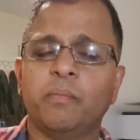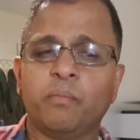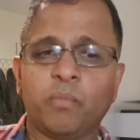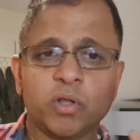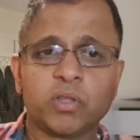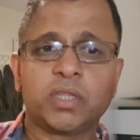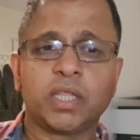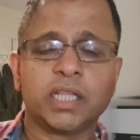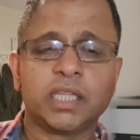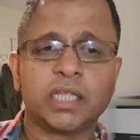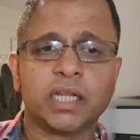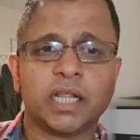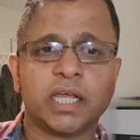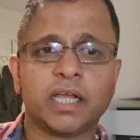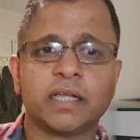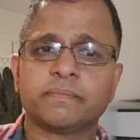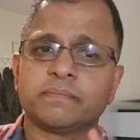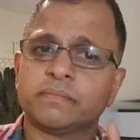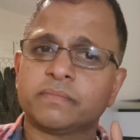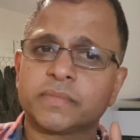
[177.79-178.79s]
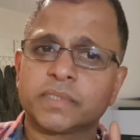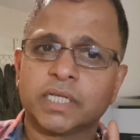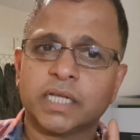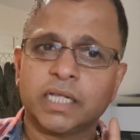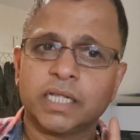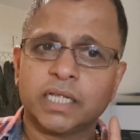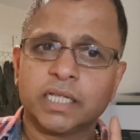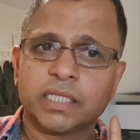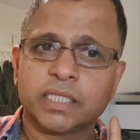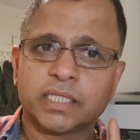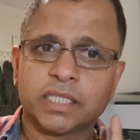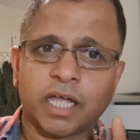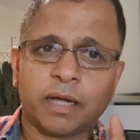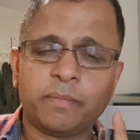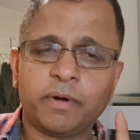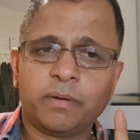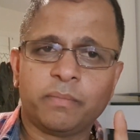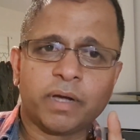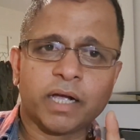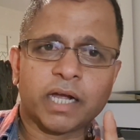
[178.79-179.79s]
மொத்தத்தில்
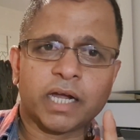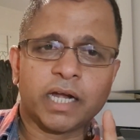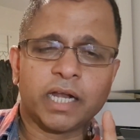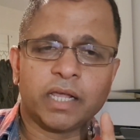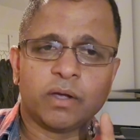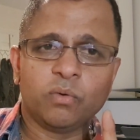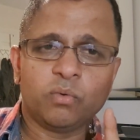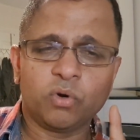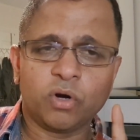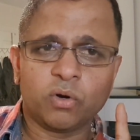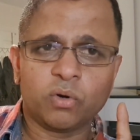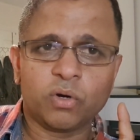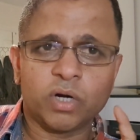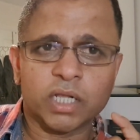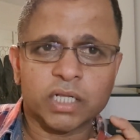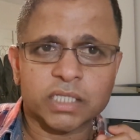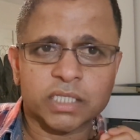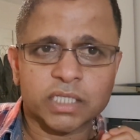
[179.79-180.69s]
தமிழ் மக்களே உங்கள் உள்ள